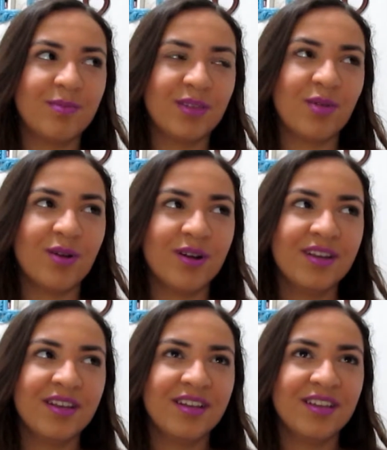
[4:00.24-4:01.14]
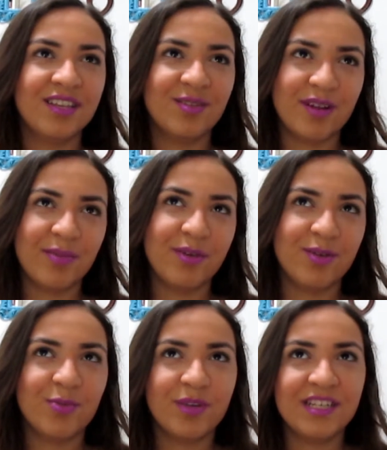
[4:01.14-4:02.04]
menor, não era bem o
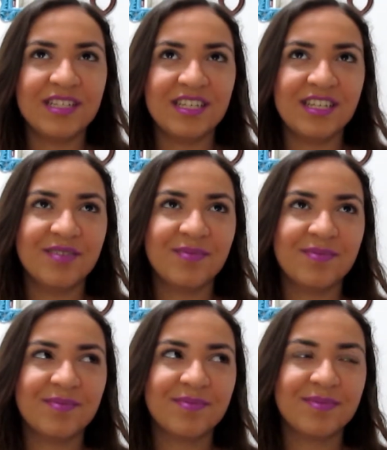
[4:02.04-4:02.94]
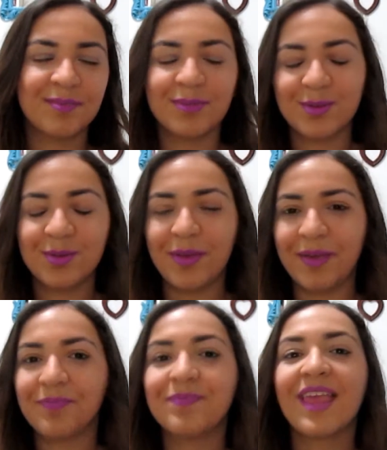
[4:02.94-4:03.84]
que eu merecia. Mas tudo
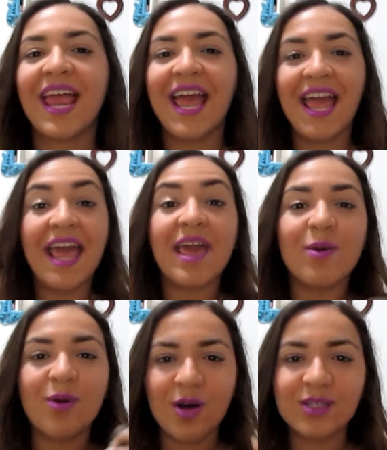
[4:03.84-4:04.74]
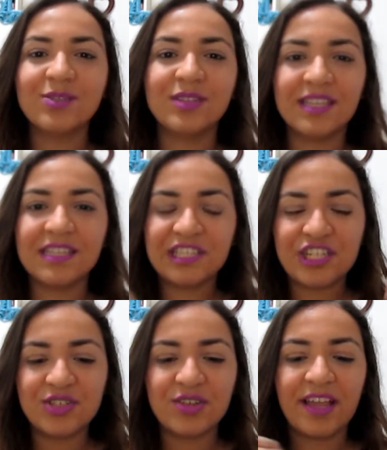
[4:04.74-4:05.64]
bem. Eu gosto
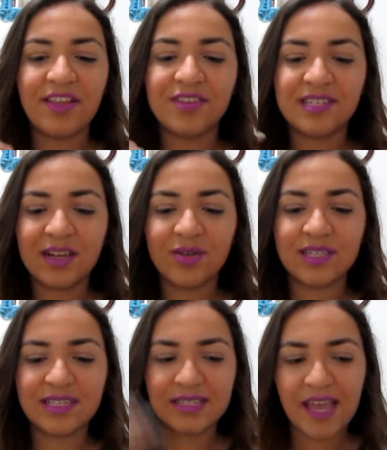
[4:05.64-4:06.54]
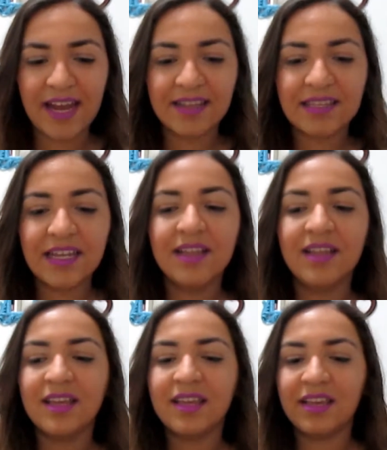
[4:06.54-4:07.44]
disso dela fazer a coisa certa
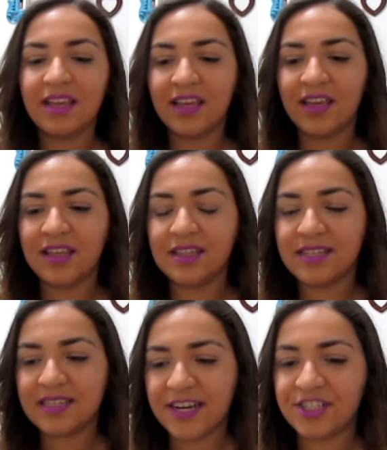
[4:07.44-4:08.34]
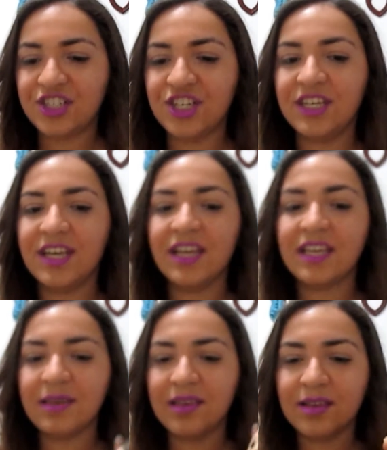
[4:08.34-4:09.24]
e ser certinha
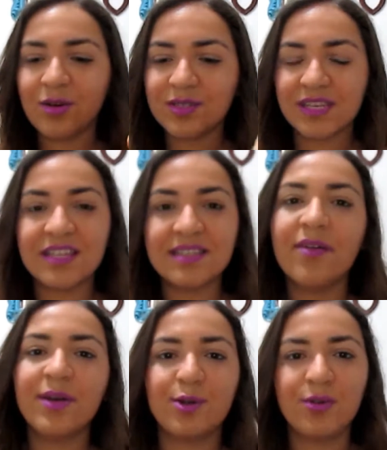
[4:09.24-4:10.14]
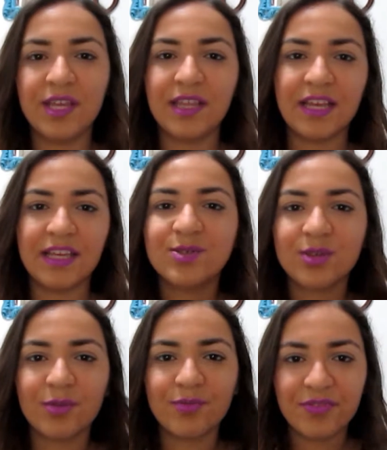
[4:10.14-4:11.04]
e conseguir ser uma heroína. Isso
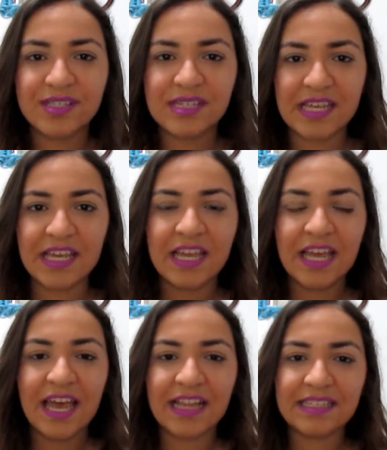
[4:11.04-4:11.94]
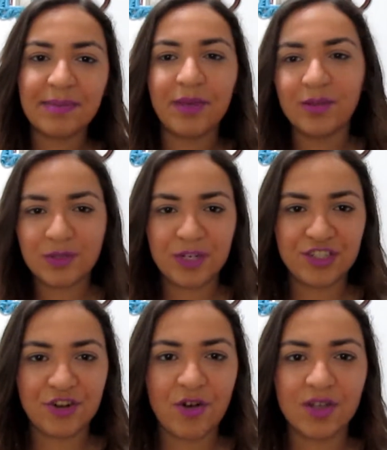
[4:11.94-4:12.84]
não fazer ela ser menos
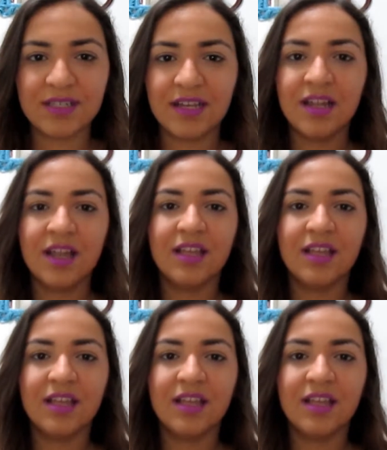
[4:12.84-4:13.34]
corajosa